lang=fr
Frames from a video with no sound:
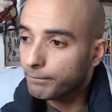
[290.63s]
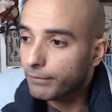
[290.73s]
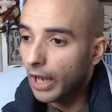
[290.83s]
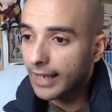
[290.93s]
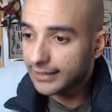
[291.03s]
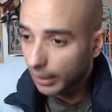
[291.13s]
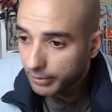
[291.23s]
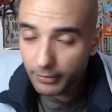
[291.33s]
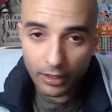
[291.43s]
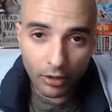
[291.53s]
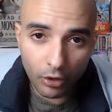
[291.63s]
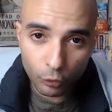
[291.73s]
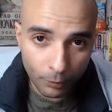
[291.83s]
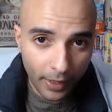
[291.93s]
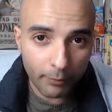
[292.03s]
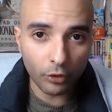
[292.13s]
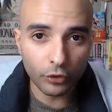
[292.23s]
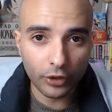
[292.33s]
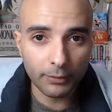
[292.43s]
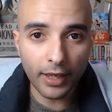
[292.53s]
à s'abîmer nous-mêmes, entre
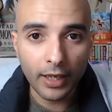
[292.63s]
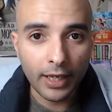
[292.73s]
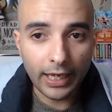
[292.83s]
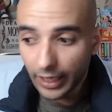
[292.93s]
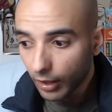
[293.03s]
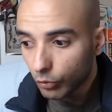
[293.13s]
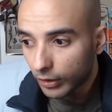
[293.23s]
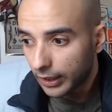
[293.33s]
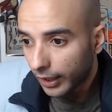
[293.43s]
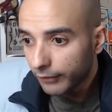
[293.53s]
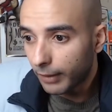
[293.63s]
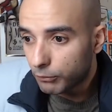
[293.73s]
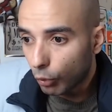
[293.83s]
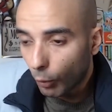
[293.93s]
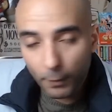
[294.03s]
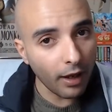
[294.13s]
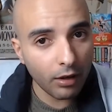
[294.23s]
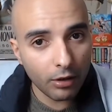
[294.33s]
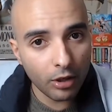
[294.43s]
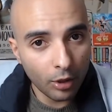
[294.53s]
guillemets, et là, quoi qu'il arrive, bah ils pourront
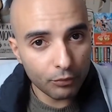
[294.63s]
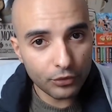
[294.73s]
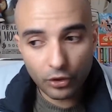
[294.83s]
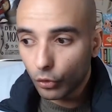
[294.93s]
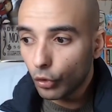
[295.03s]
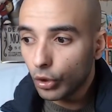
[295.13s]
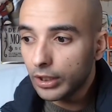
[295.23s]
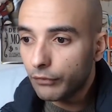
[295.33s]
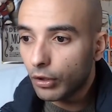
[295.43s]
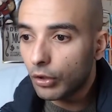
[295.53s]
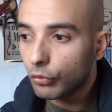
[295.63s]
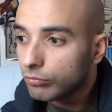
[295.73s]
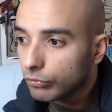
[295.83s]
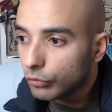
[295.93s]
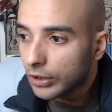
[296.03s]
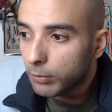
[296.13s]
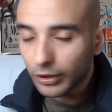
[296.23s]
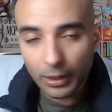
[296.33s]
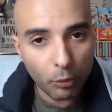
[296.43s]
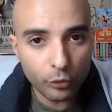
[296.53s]
pas, puisque eux, ils veulent uniquement des
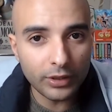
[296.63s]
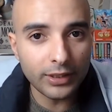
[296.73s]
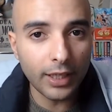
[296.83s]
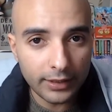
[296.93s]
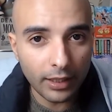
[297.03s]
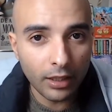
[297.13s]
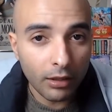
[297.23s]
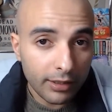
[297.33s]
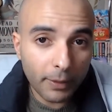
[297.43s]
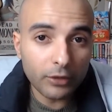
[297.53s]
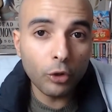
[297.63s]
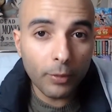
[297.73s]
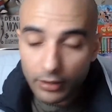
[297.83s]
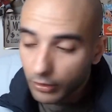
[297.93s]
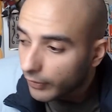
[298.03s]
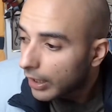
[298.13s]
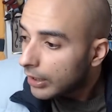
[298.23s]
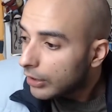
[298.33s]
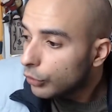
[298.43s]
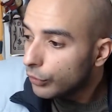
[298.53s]
produits de qualité. C'est pas teubé. Euh,
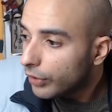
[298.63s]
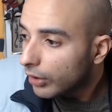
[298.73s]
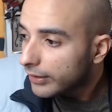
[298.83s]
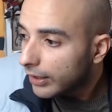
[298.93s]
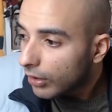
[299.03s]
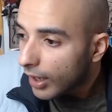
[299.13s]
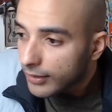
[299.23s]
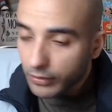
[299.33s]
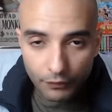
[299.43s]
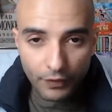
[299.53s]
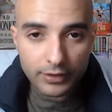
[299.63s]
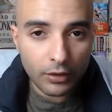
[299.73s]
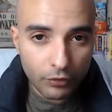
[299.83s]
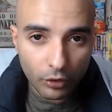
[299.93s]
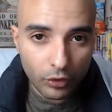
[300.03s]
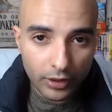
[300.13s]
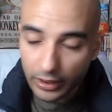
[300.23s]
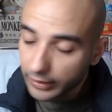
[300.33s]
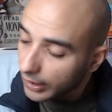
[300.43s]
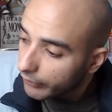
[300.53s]
une viande dégueulasse euh, face à une viande de
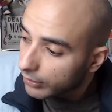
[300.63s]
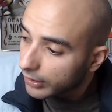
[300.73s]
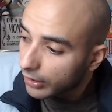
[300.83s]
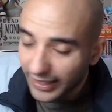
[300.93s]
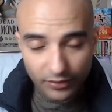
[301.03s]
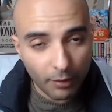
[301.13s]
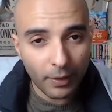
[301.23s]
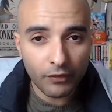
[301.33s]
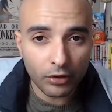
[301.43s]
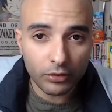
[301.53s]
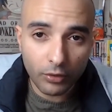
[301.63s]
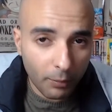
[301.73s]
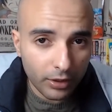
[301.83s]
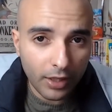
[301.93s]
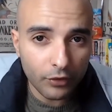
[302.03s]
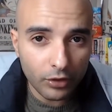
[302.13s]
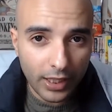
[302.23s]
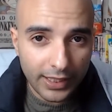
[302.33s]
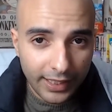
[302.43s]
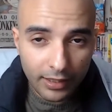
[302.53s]
qualité, la viande dégueulasse, on va pas la vendre, on va prendre la viande de
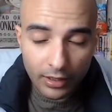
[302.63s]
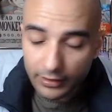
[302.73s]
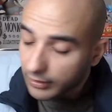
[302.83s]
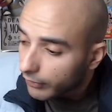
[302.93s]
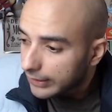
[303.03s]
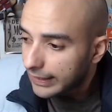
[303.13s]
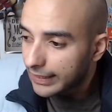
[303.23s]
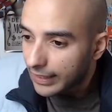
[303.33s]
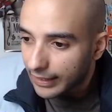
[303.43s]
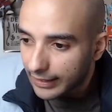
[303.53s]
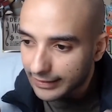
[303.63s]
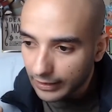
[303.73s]
qualité. Et, et c'est une